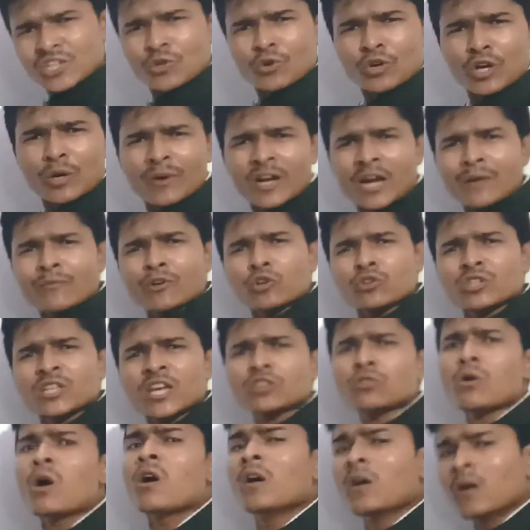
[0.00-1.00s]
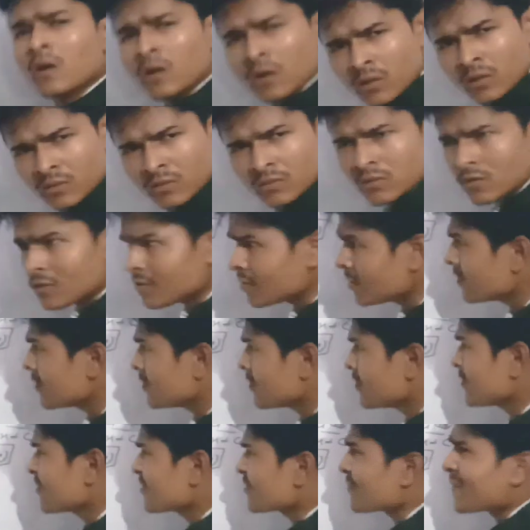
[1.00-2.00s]
जीरो के बराबर हो जाए तो
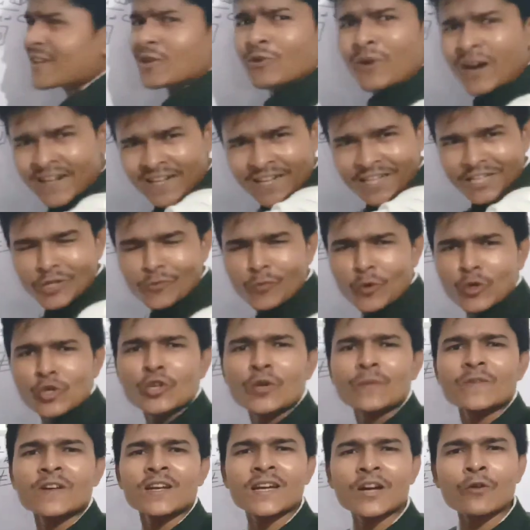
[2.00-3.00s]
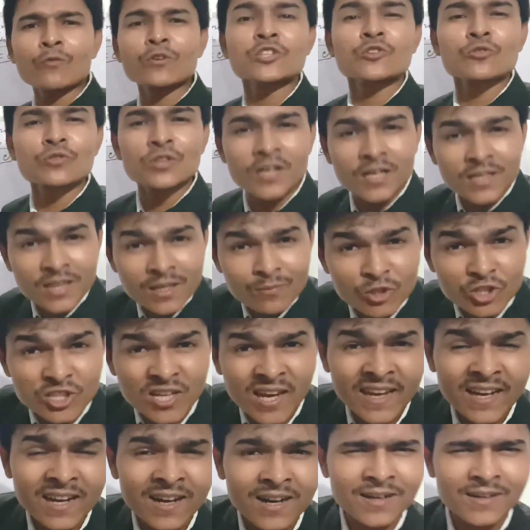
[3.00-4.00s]
तो भाई क्वाड्रेटिक पोलिनोमियल का वजूद खत्म हो
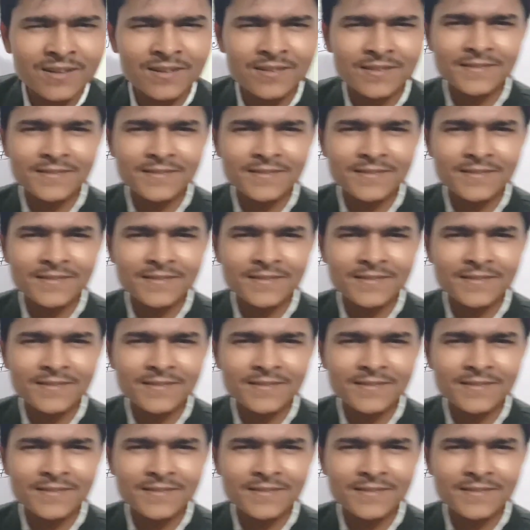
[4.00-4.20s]
जाएगा